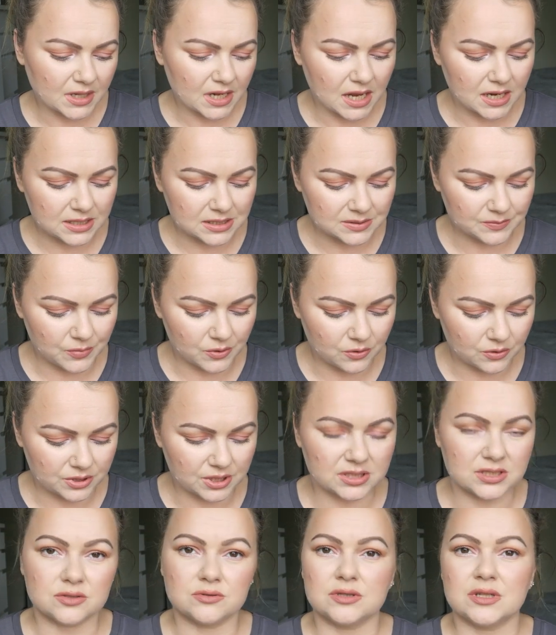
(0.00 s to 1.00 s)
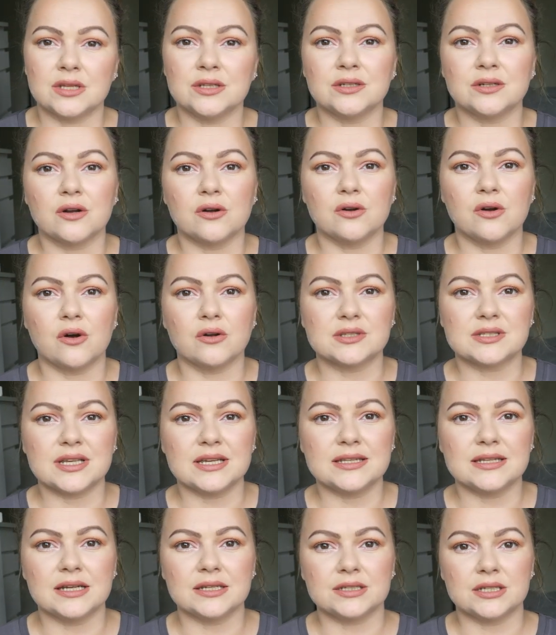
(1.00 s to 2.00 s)
ale spoko, nie chcę tutaj nikogo
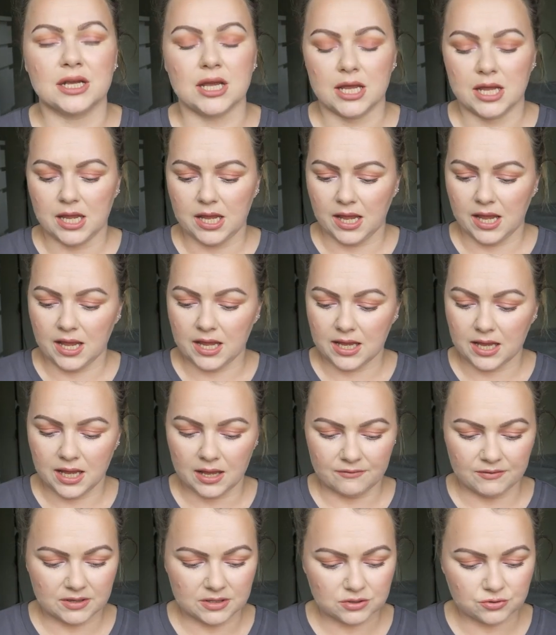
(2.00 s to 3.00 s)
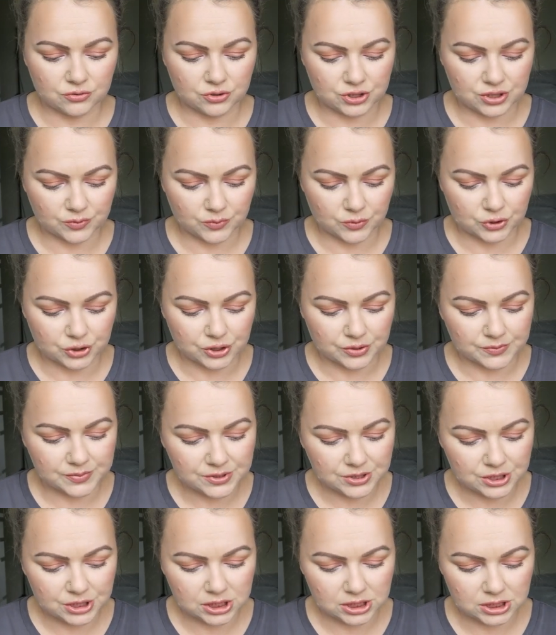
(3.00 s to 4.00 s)
oceniać, e, więc różnie może
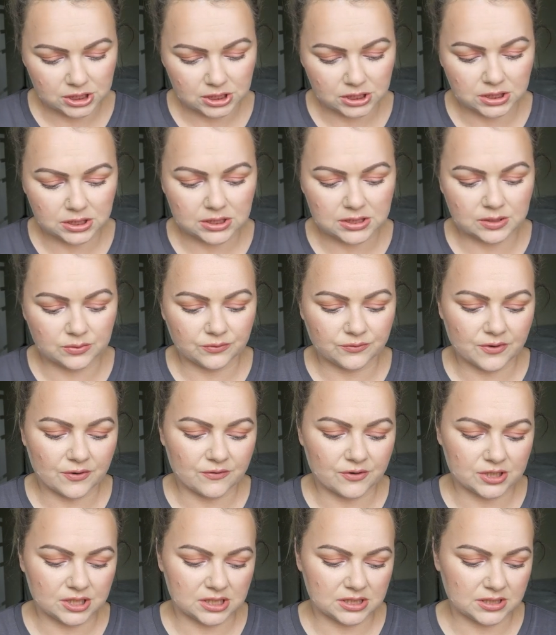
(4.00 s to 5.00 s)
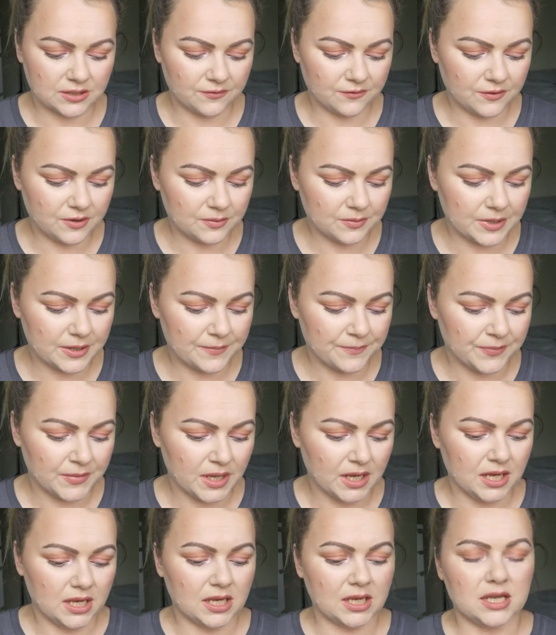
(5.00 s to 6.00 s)
być i zamówiłam właśnie z tej firmy
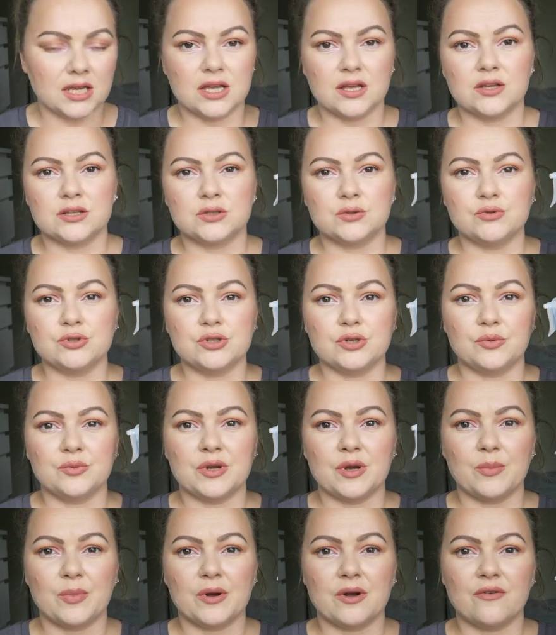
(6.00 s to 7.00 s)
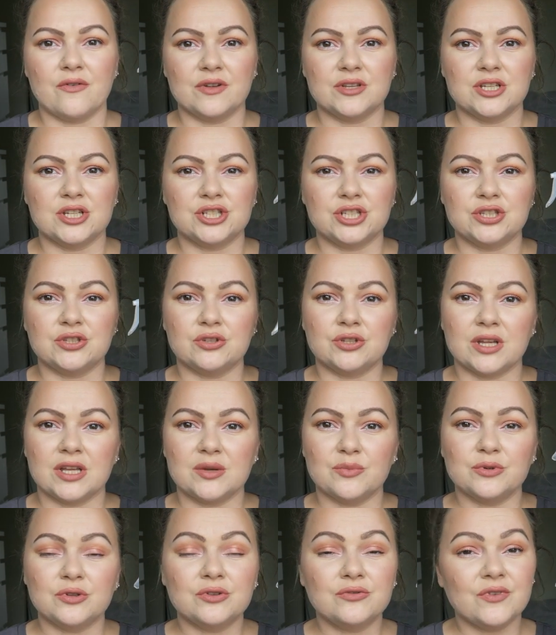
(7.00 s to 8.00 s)
e, skusiło mnie opakowanie i że to
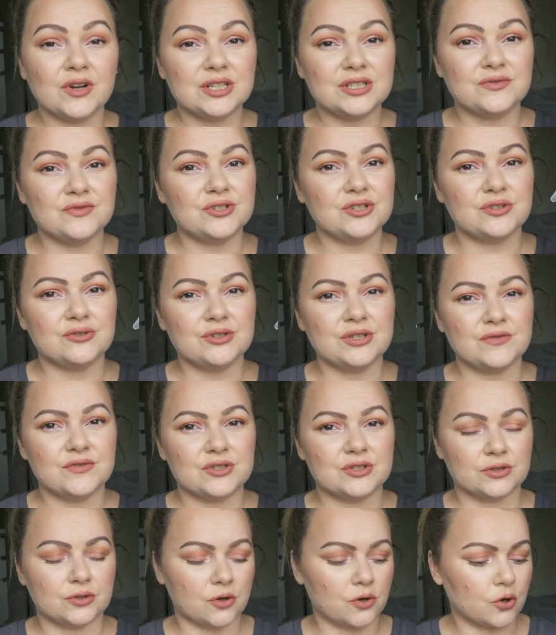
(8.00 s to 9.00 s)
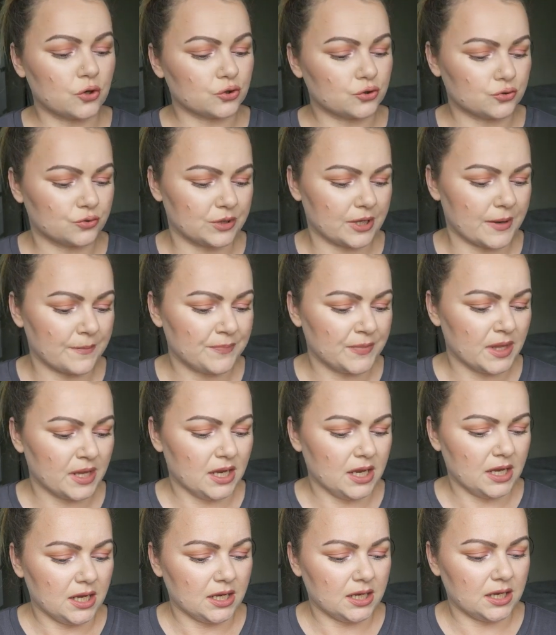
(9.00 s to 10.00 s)
tanie, bo to 2,99 tylko kosztuje
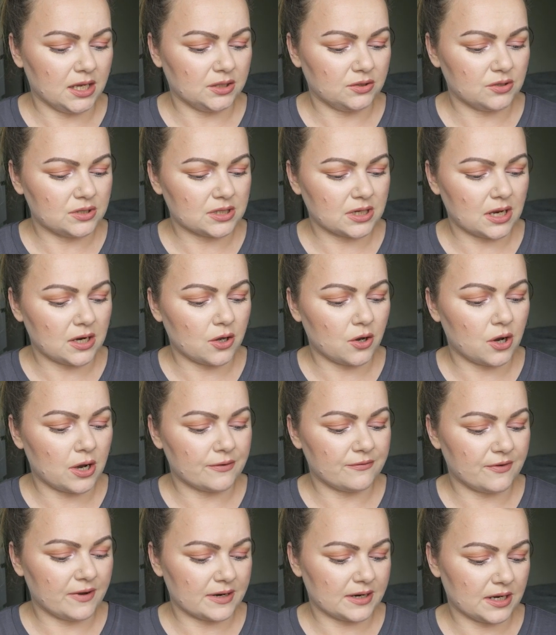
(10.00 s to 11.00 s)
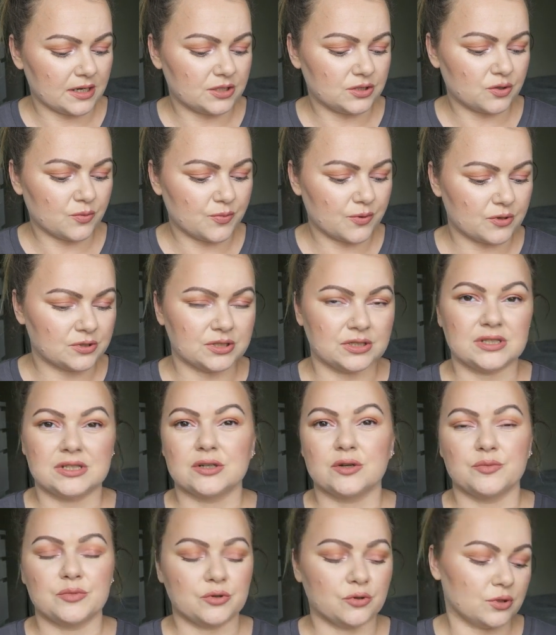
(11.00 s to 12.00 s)
e, to jest aloe vera i 100%
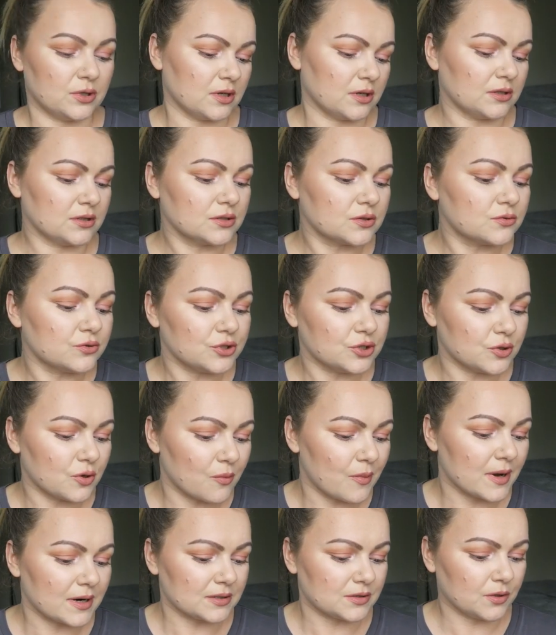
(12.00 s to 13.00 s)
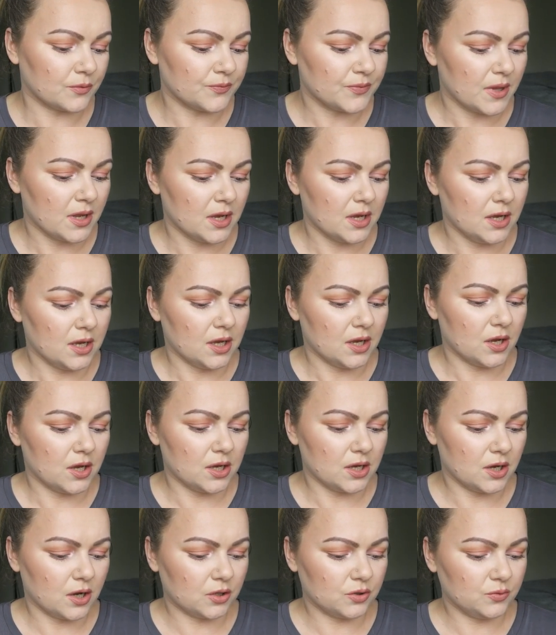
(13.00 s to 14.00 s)
dlatego mi to skusiło bardzo
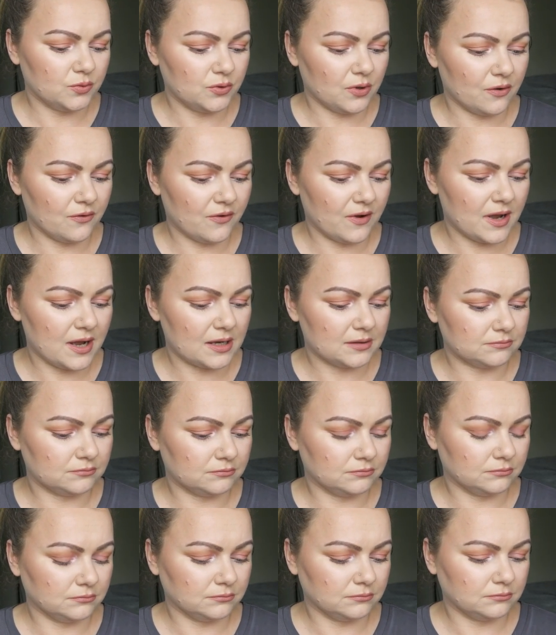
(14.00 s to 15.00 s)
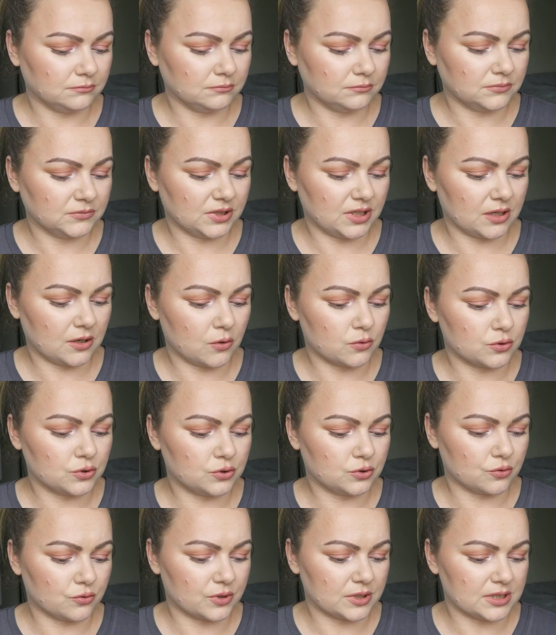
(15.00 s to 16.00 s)
odbudowa, mm,
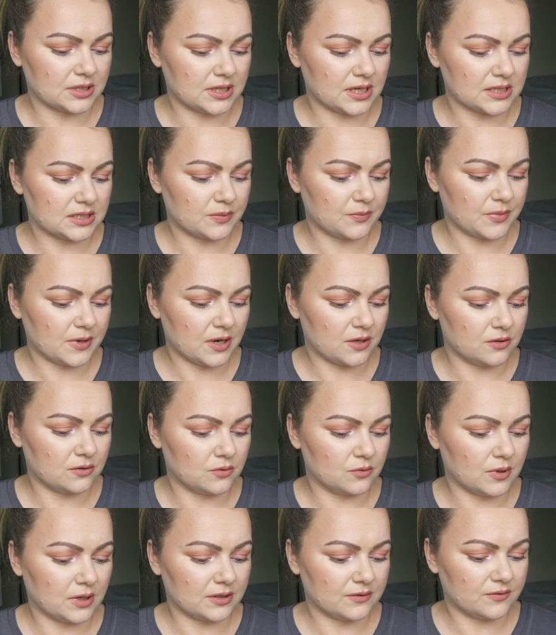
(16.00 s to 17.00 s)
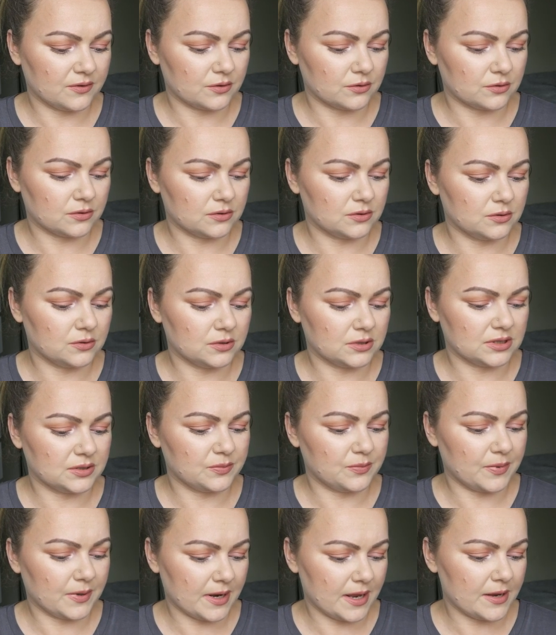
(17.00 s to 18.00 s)
rekonstrukcja spray, łatwiej,
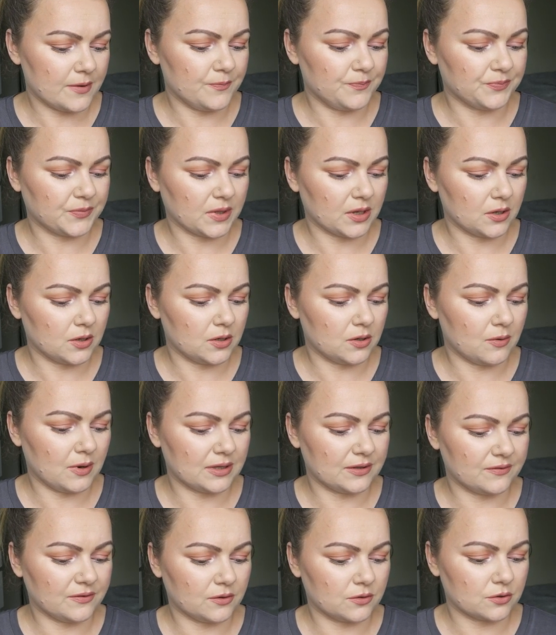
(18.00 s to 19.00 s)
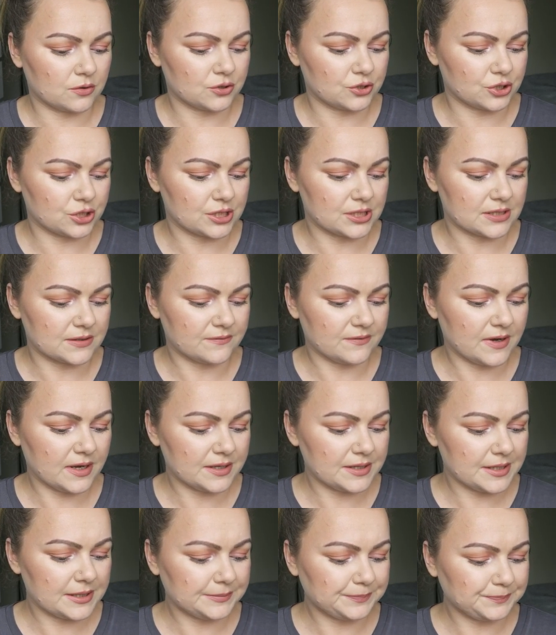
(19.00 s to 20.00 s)
spray łatwe
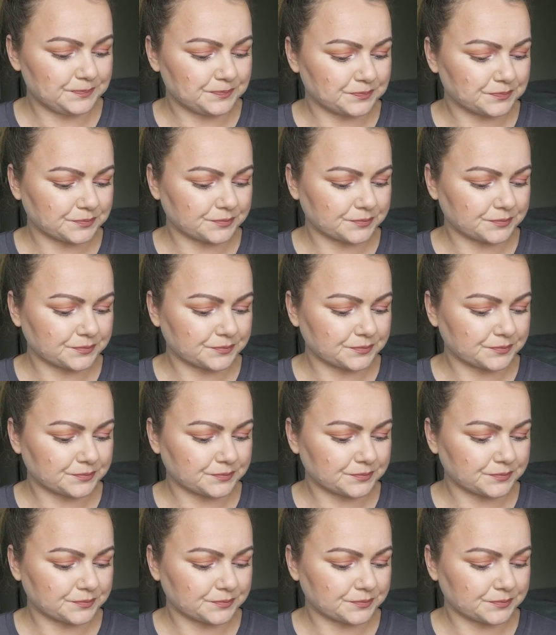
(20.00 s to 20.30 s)
rozczesywanie